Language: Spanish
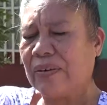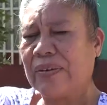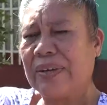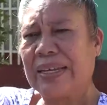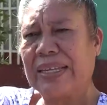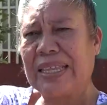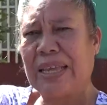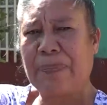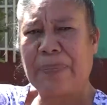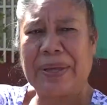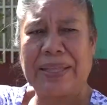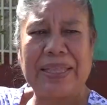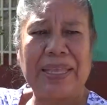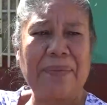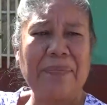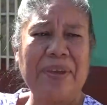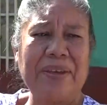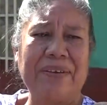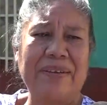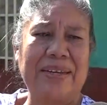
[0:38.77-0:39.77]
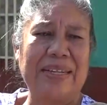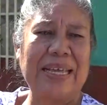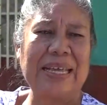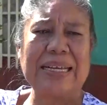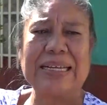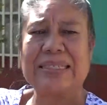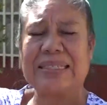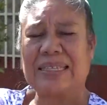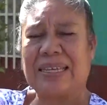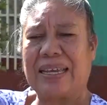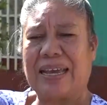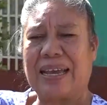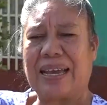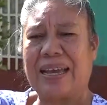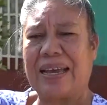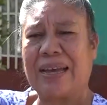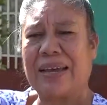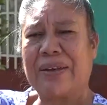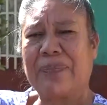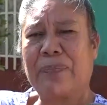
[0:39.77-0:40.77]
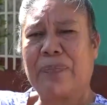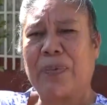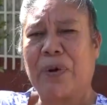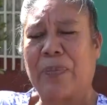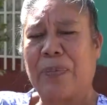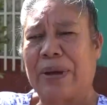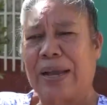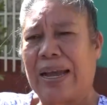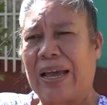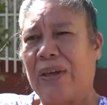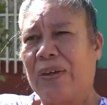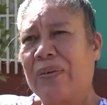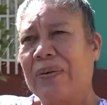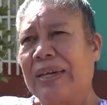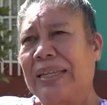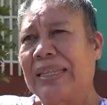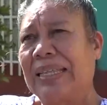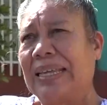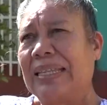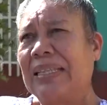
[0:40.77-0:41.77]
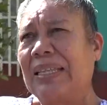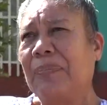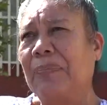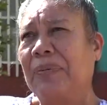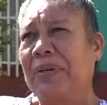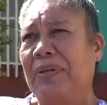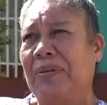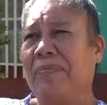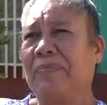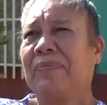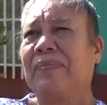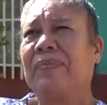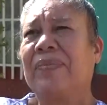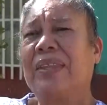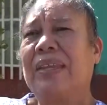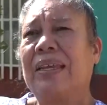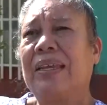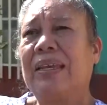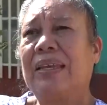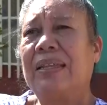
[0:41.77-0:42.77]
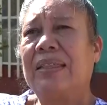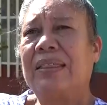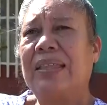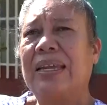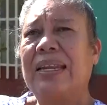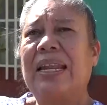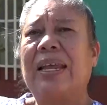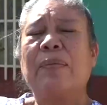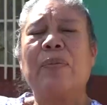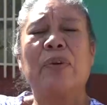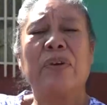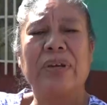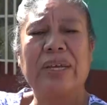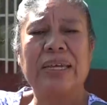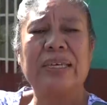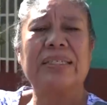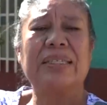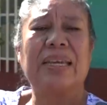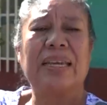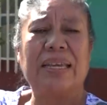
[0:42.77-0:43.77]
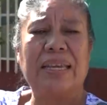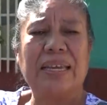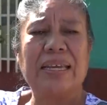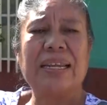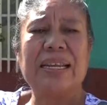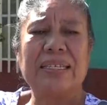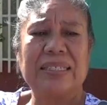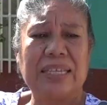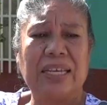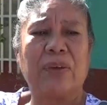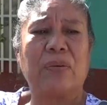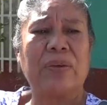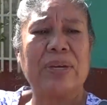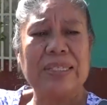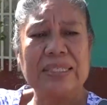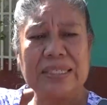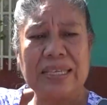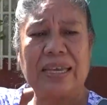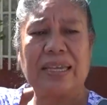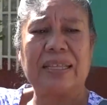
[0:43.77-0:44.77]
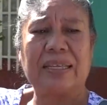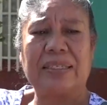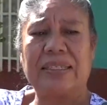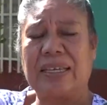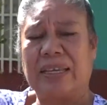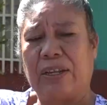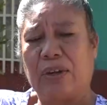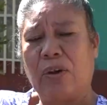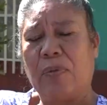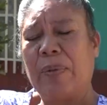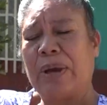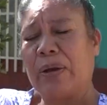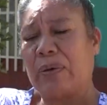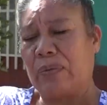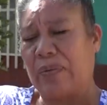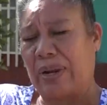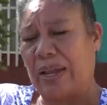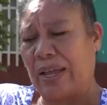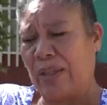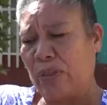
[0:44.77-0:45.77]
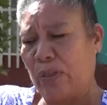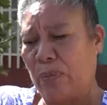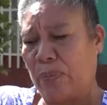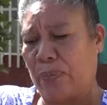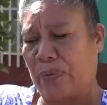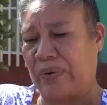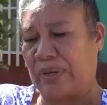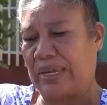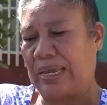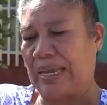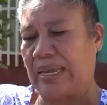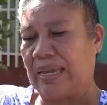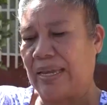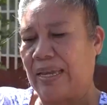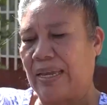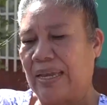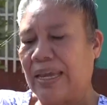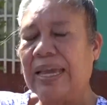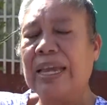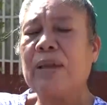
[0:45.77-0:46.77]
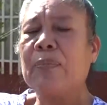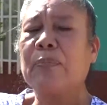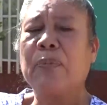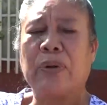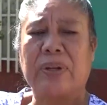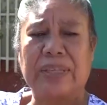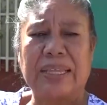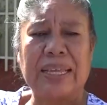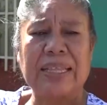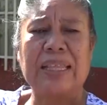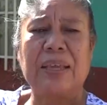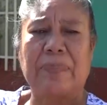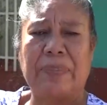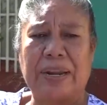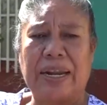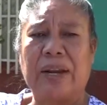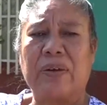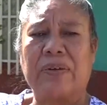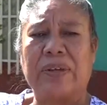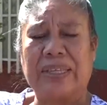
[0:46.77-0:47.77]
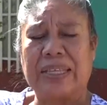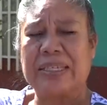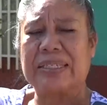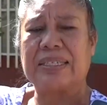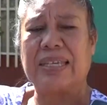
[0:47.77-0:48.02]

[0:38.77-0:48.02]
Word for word: con esta pandemia, ¿verdad? Que se ha propagado bastante, pues tenemos que seguir la secuencia de seguirnos vacunando porque es importante para nuestra